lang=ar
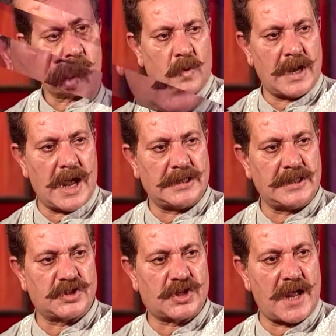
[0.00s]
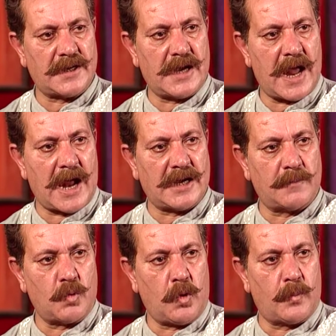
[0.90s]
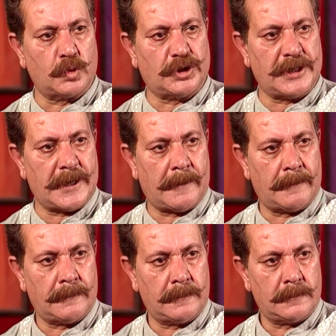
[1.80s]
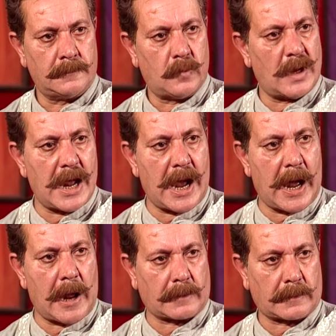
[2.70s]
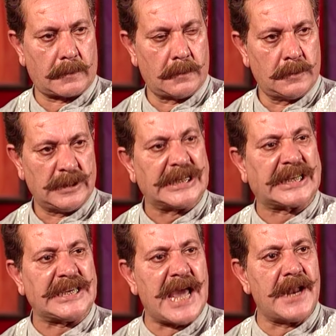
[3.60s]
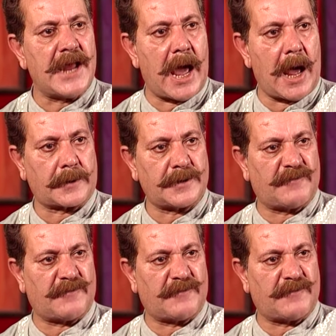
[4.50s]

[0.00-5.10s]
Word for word: ولا الإنسان الأهل مو عبودية ولا عار الخيانة عار